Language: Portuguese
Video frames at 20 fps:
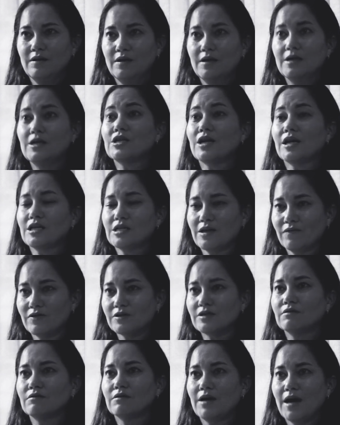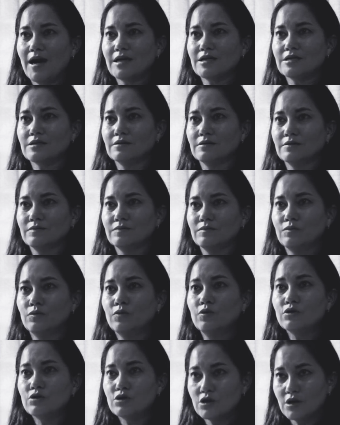e já estava sendo gasta,
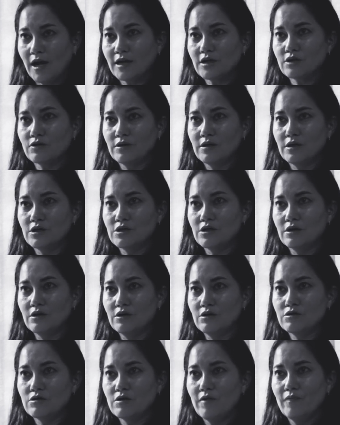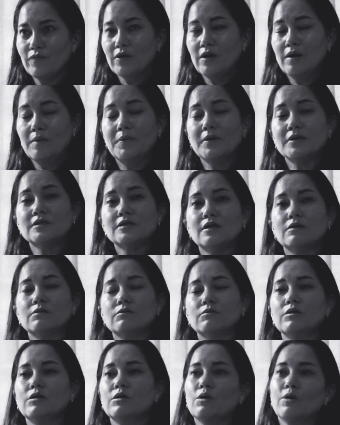muitos gastam energia nisso, pensando
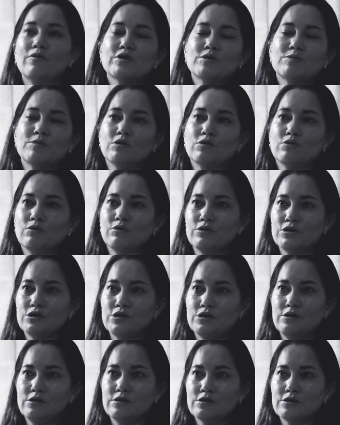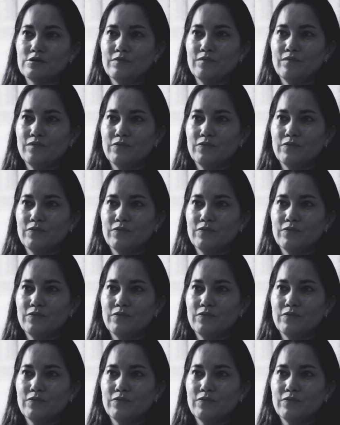em novas metodologias,